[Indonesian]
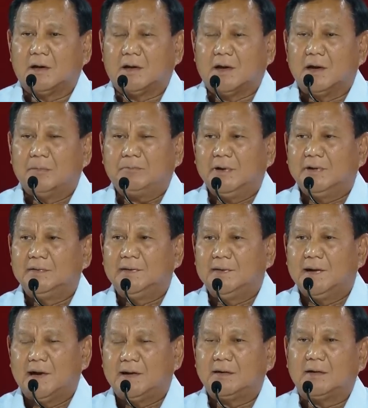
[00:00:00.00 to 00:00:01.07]

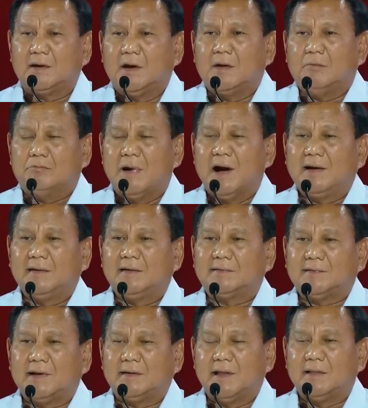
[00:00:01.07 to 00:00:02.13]
kepentingan
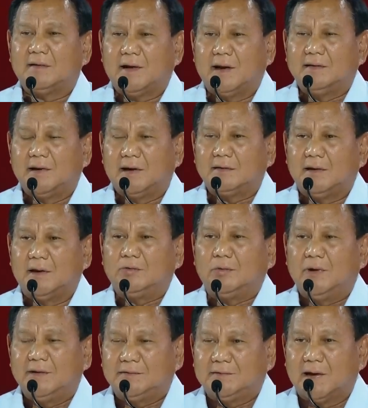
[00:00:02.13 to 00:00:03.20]
bangsa dan rakyat
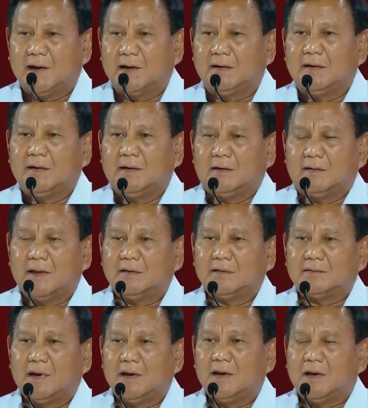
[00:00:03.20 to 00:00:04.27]
Indonesia dan
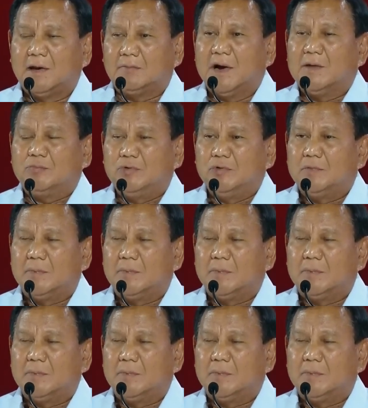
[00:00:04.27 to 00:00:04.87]
saya mampu